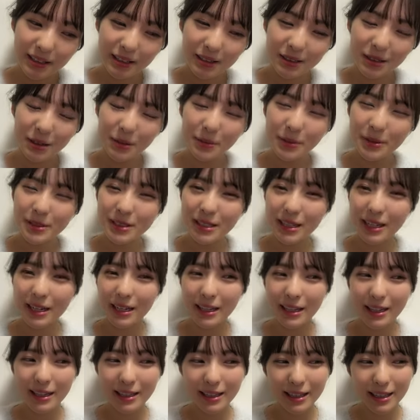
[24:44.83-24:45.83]
距離ポスターや
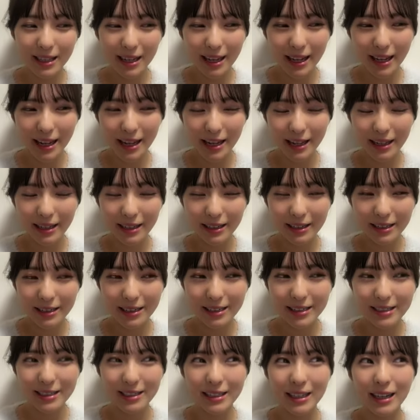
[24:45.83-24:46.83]
りたかった
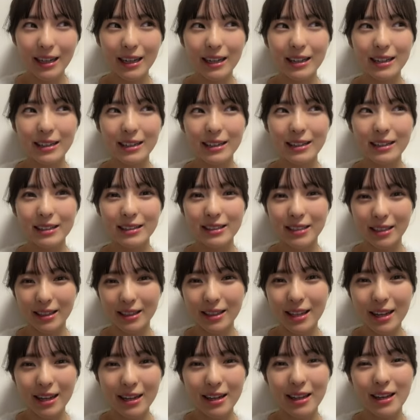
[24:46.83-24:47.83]
いつか絶
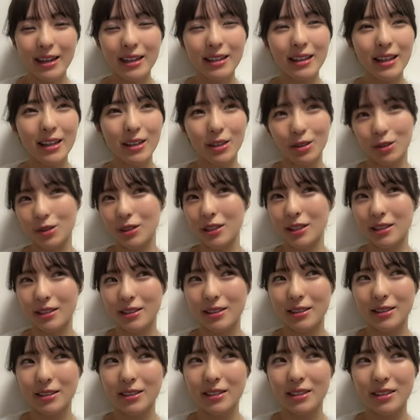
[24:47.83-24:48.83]
対にやりたい曲で
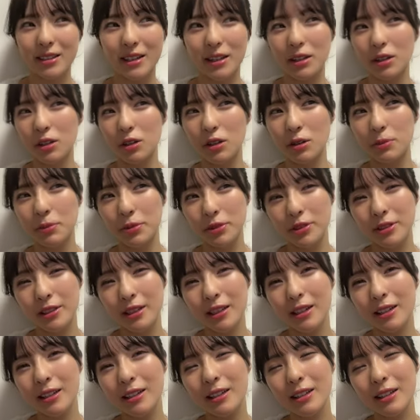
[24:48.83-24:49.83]
す遠距離ポスター